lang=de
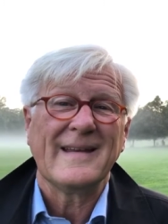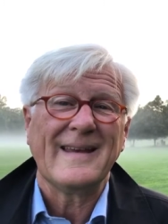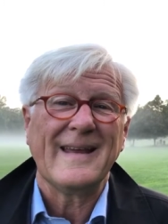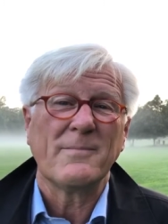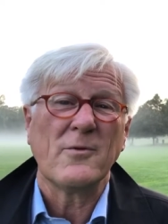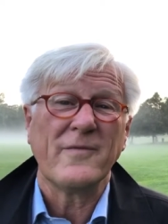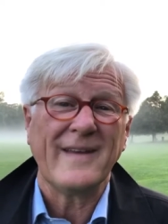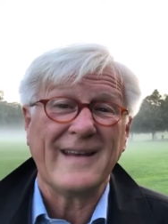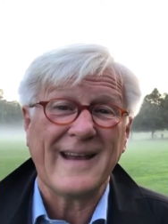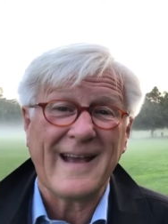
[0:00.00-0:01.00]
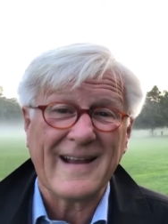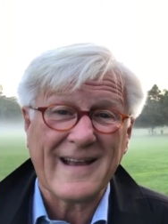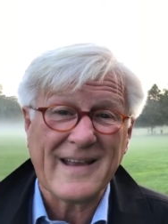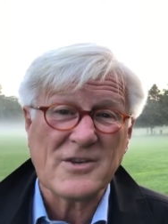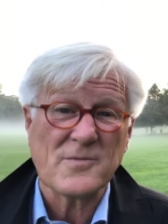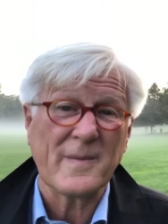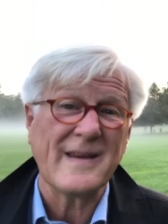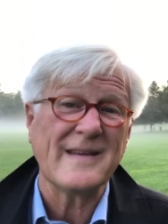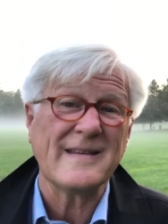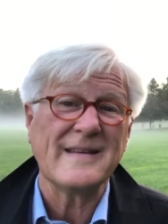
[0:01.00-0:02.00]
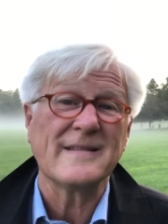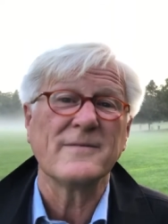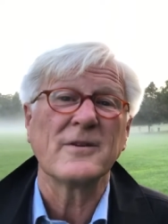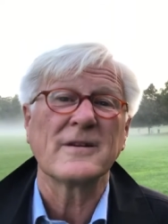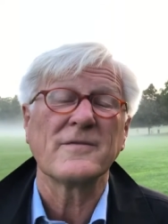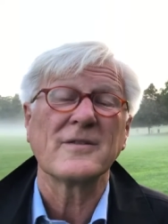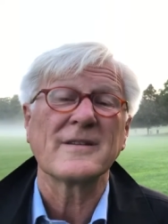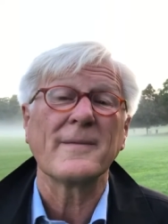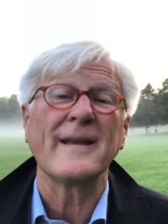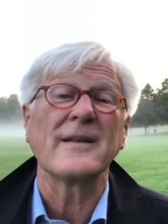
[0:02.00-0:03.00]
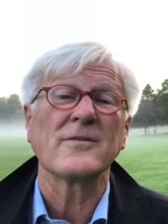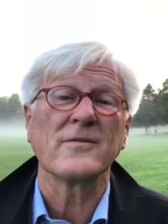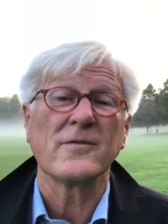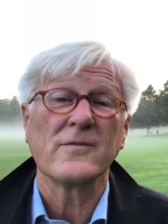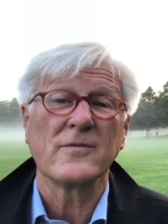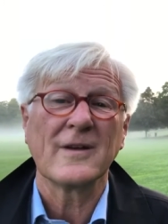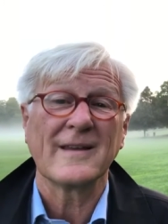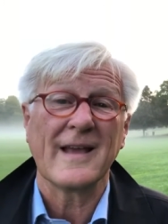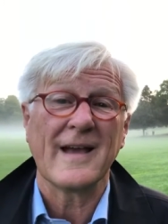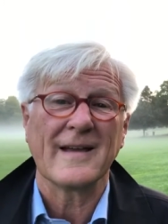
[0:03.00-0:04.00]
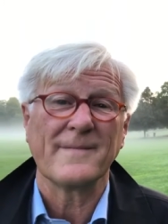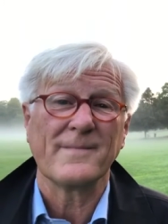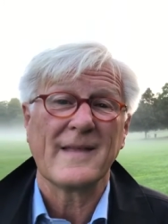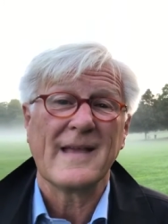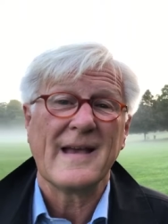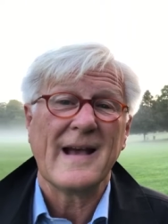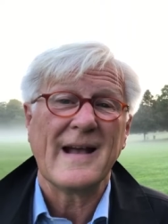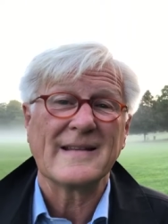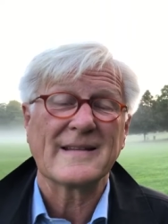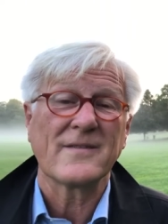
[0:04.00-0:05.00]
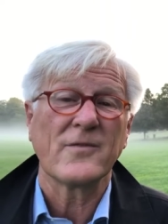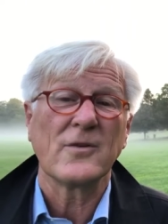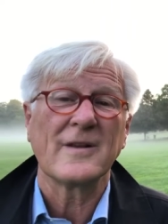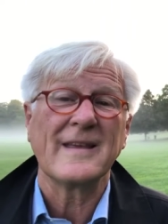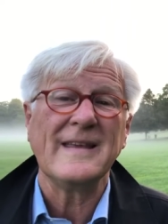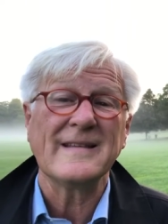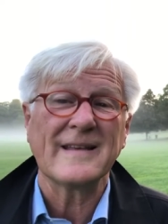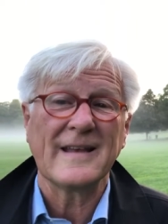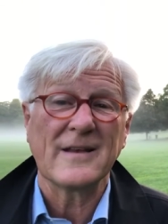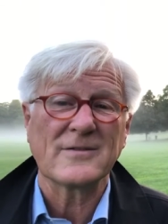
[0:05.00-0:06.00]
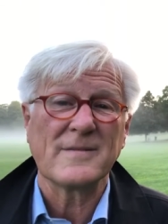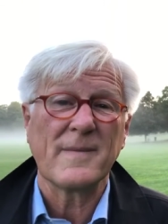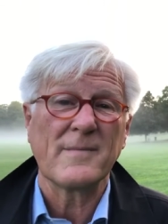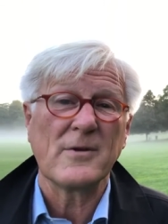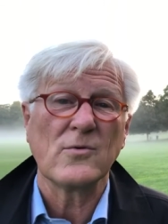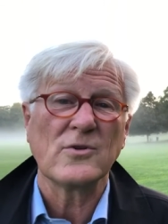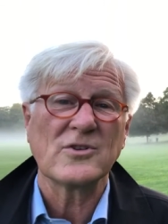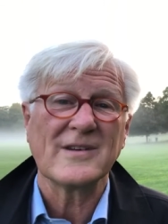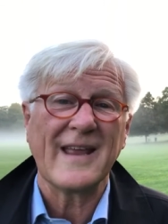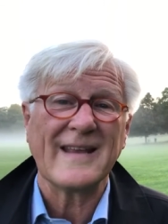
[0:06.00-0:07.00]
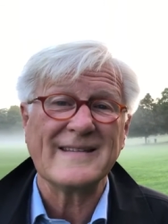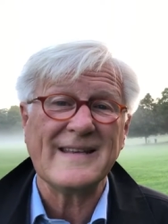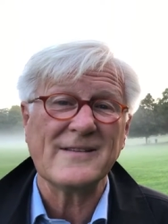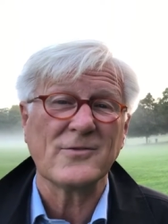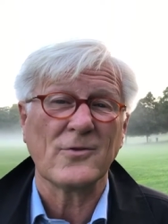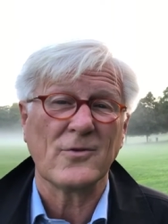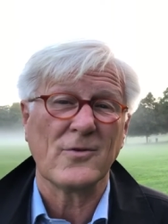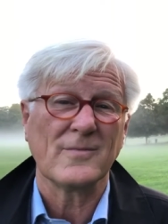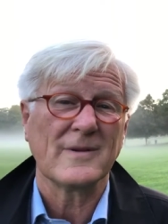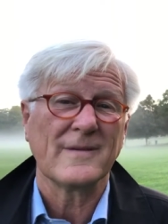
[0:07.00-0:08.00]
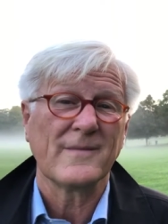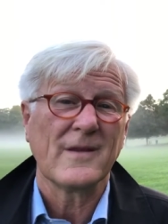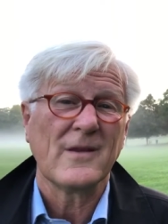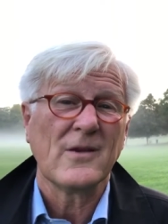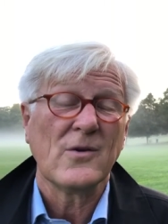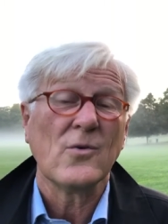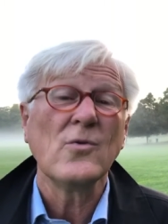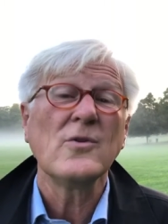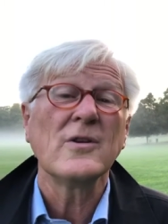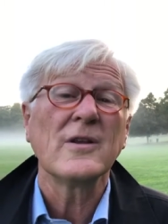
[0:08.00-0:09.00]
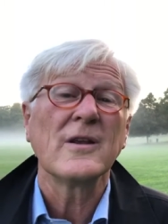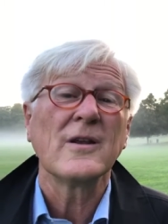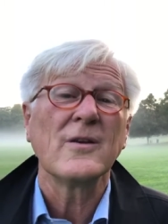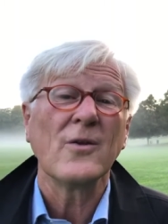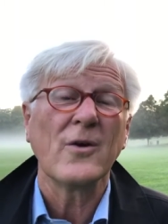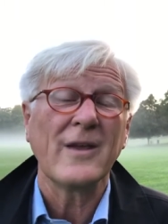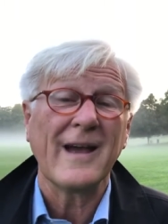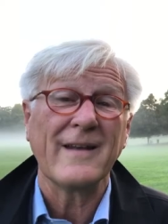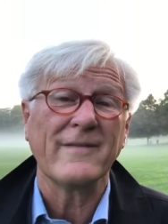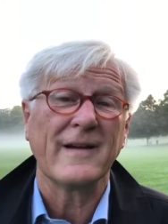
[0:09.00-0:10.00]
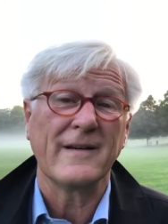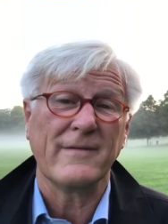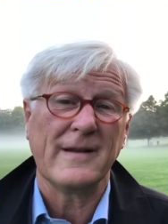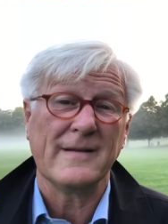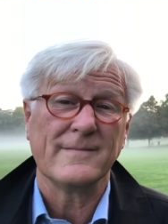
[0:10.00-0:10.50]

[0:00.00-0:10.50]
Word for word: Der Prophet Haggai spricht diese Worte vor 2500 Jahren, als das Volk Israel aus dem babylonischen Exil zurückkommt und neu anfangen will.